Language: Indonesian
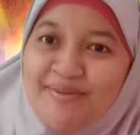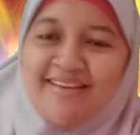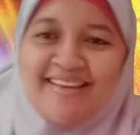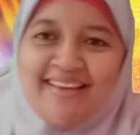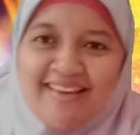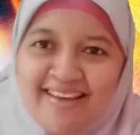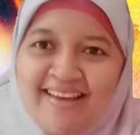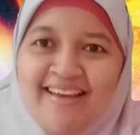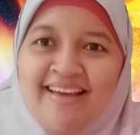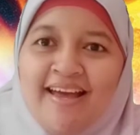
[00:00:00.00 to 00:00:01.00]

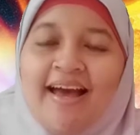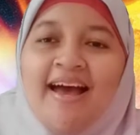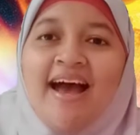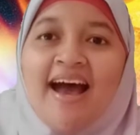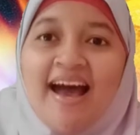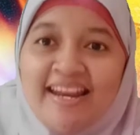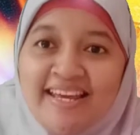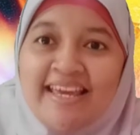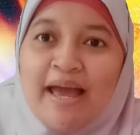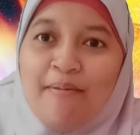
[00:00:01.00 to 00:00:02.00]
Oke. hari
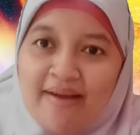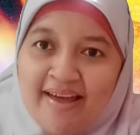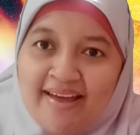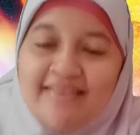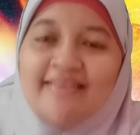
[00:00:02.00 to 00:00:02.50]
kiamat